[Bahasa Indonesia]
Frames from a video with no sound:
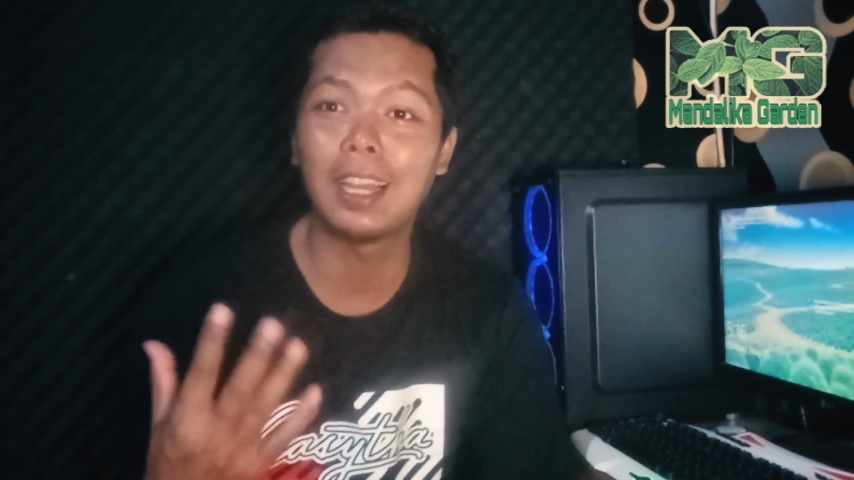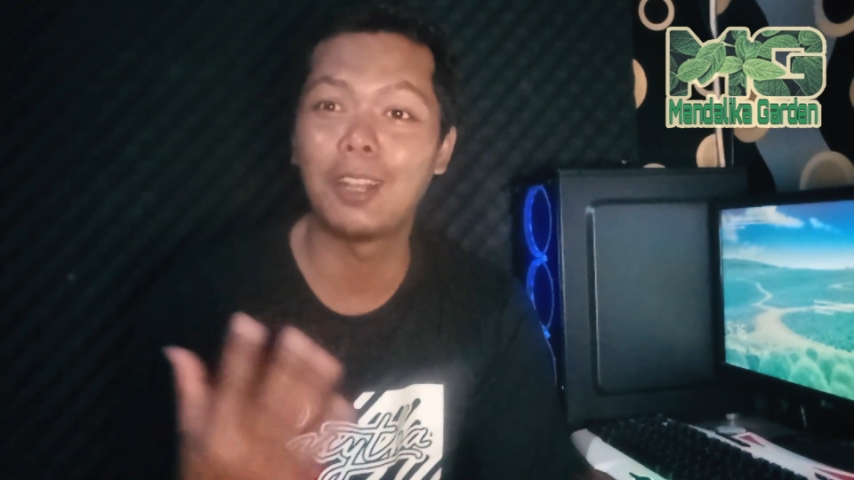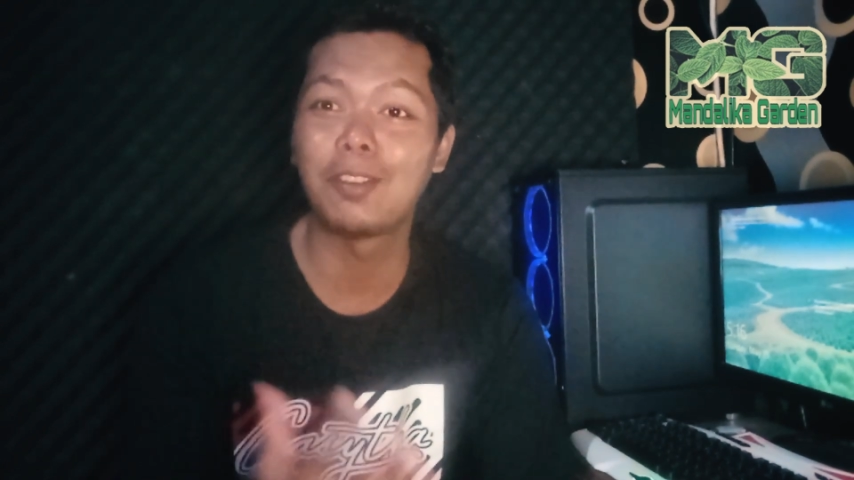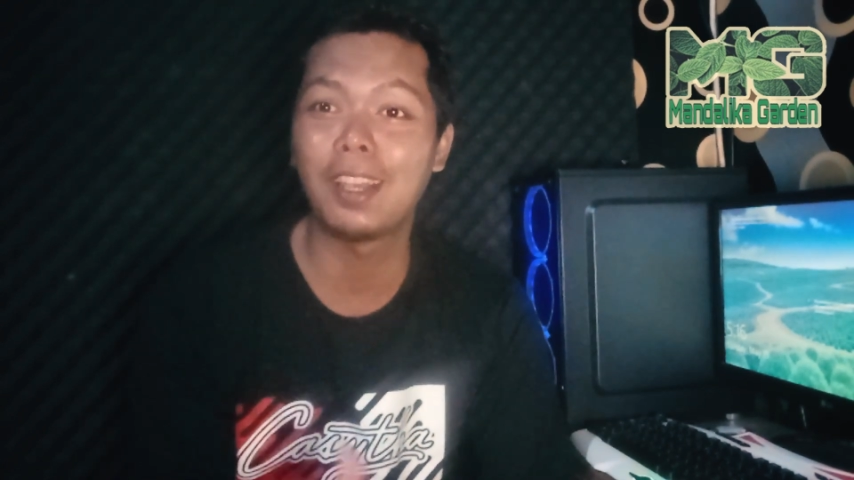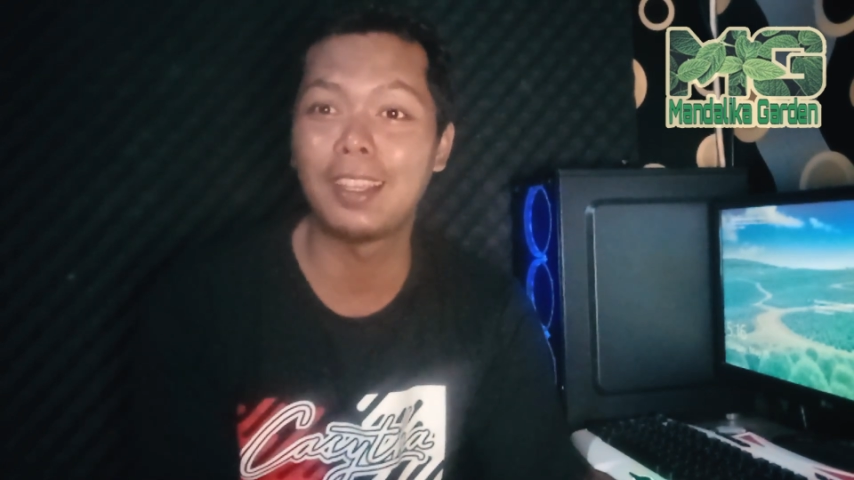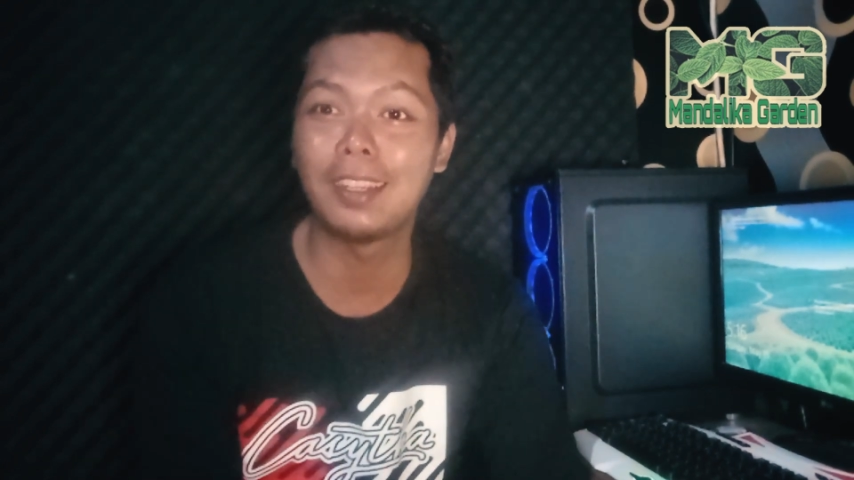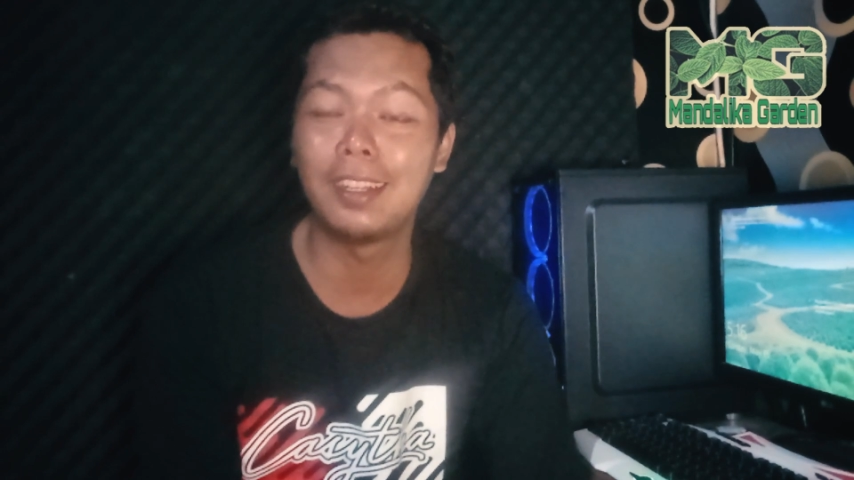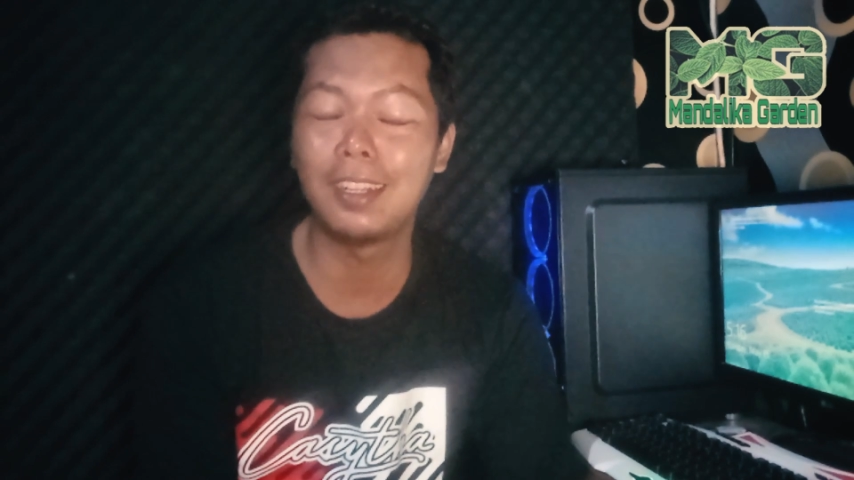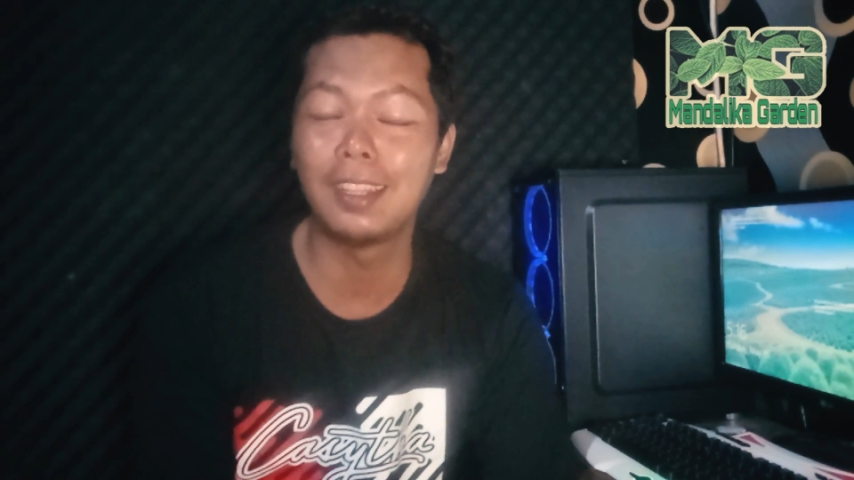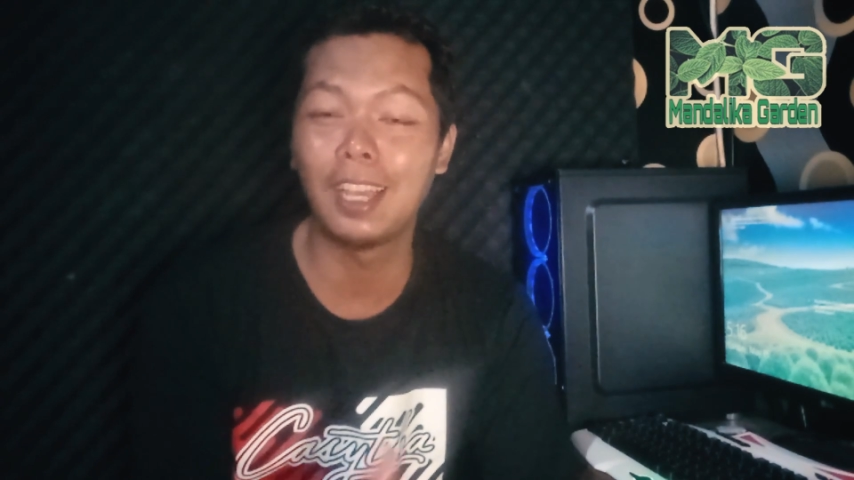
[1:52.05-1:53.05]
kalau saya
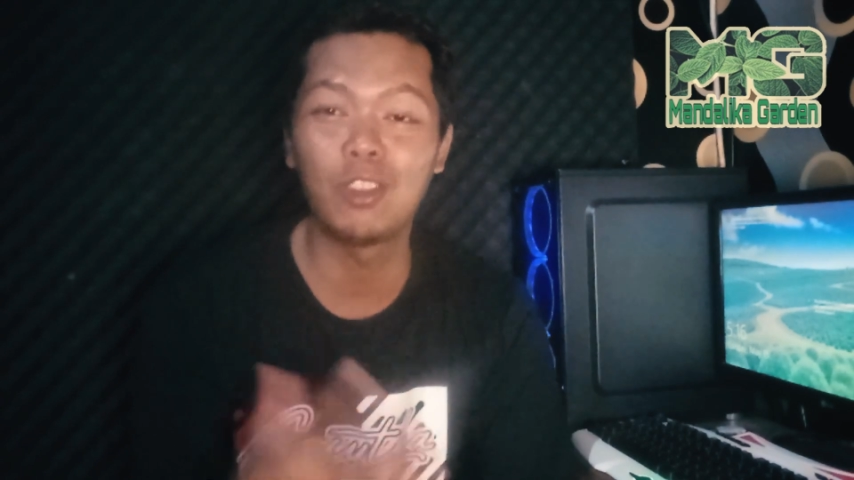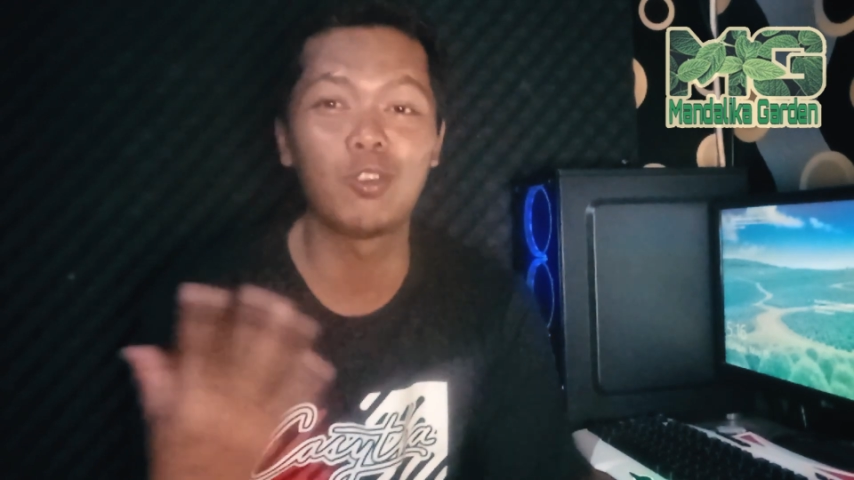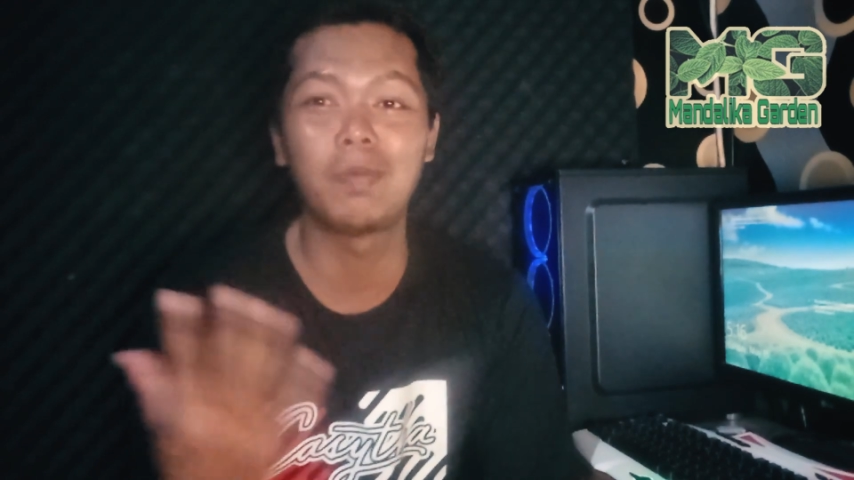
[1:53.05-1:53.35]
sendiri entah itu